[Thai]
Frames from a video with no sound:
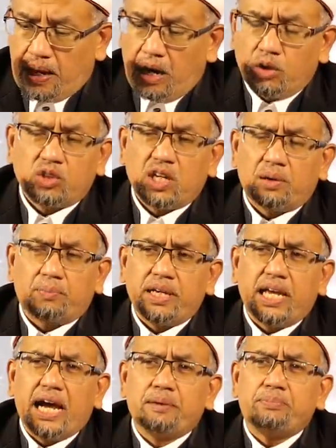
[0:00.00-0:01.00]
เอาเถอะพ
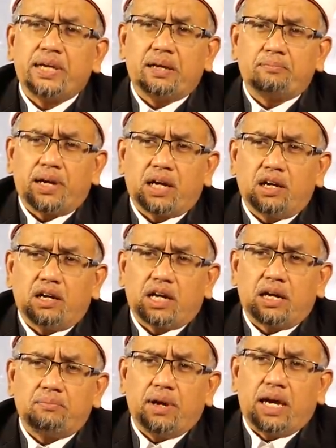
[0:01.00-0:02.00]
ยายามเพียรไปก็แล้
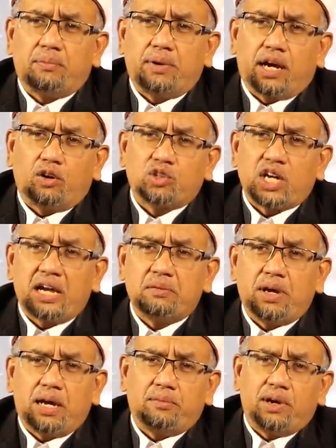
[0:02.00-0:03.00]
วกันแม่ไม่เข้าใจ
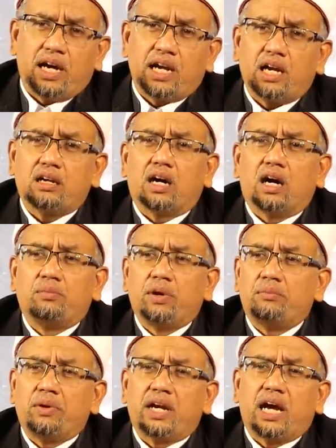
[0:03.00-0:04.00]
แม่ไม่อะไรก็เอา
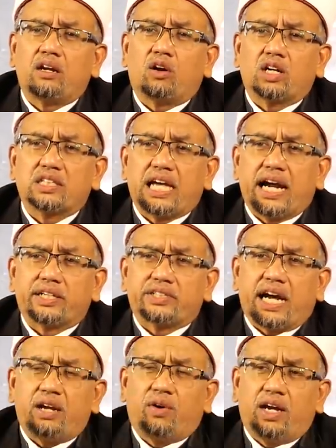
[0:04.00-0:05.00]
ไม่เป็นไรเราก็ตั้ง
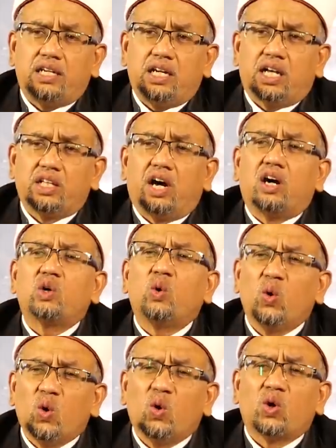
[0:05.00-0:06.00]
ใจว่าให้ดีอัลลอฮ์
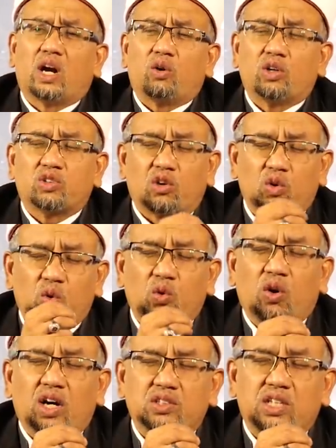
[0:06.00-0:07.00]
รู้เราก็ต้องรู้
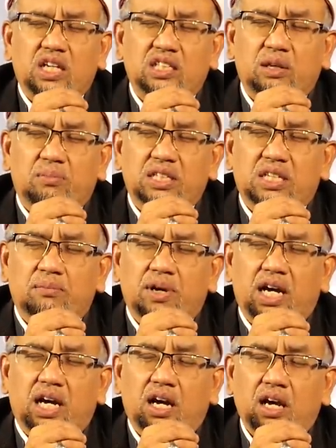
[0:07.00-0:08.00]
ว่าสิ่งที่มันจะ
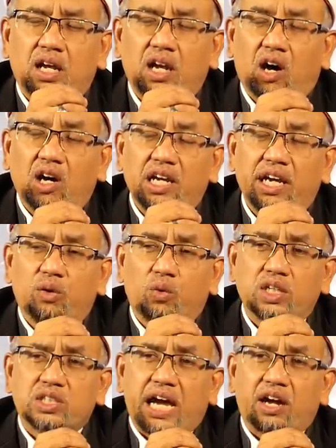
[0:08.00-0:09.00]
มาหล่อเลี้ยง
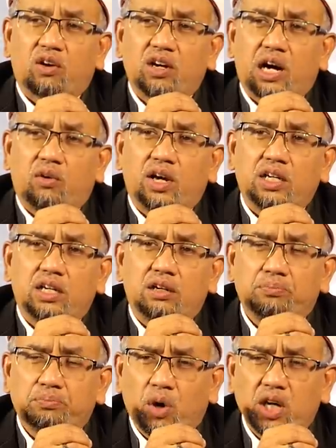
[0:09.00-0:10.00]
หัวใจของเราให้
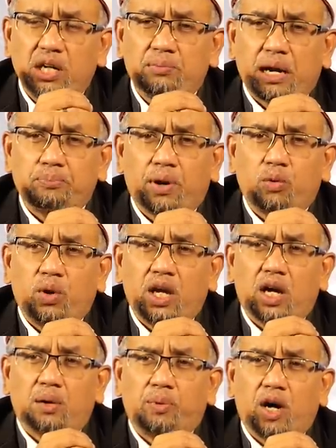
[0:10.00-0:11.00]
ปฏิบัติพัฒวี
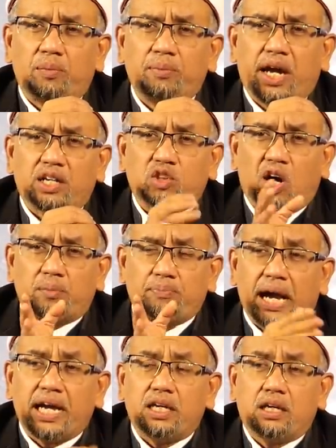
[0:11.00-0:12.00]
กับพ่อแม่ต่อ
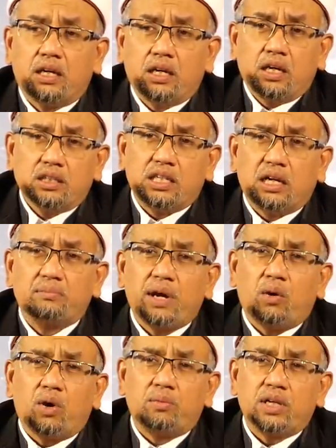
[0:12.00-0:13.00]
ไปถึง
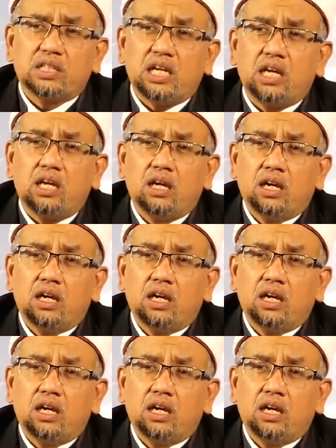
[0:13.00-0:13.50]
แม้ว่าบางที